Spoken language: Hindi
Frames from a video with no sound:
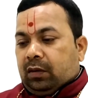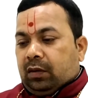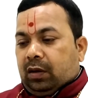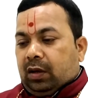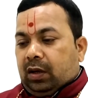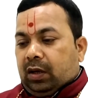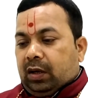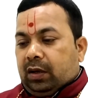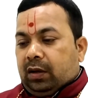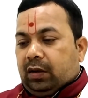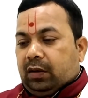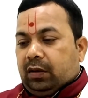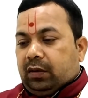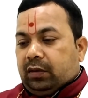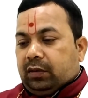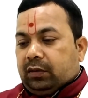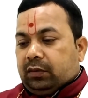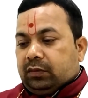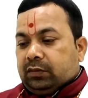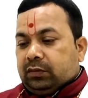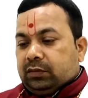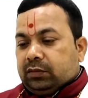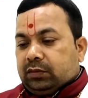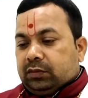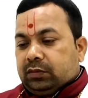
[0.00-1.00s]
और
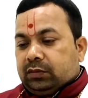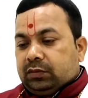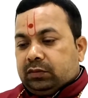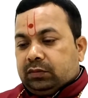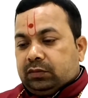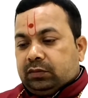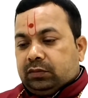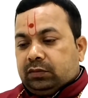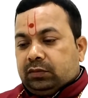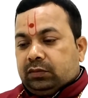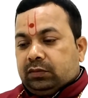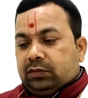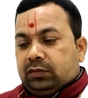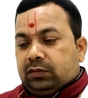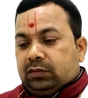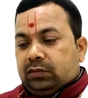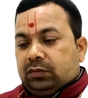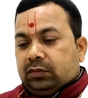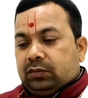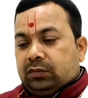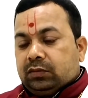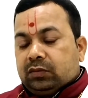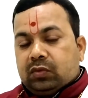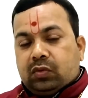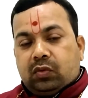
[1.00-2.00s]

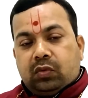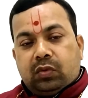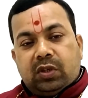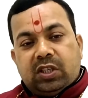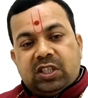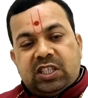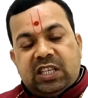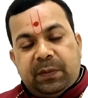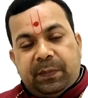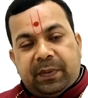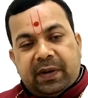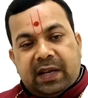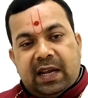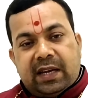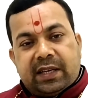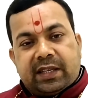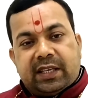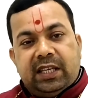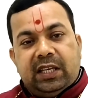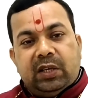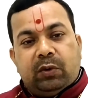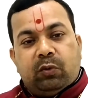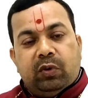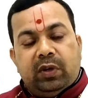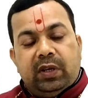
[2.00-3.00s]
किसी प्रकार
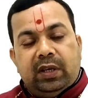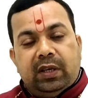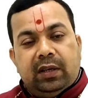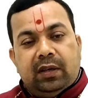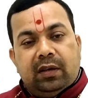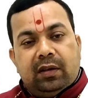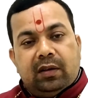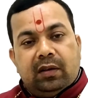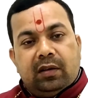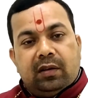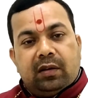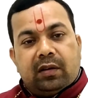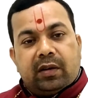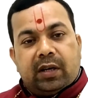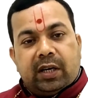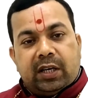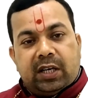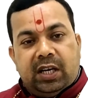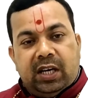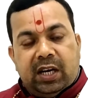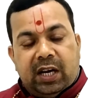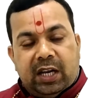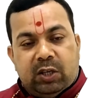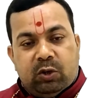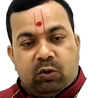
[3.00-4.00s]
की कोई
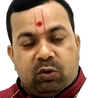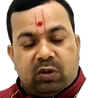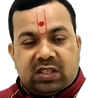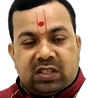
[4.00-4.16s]
कठिनाइयों का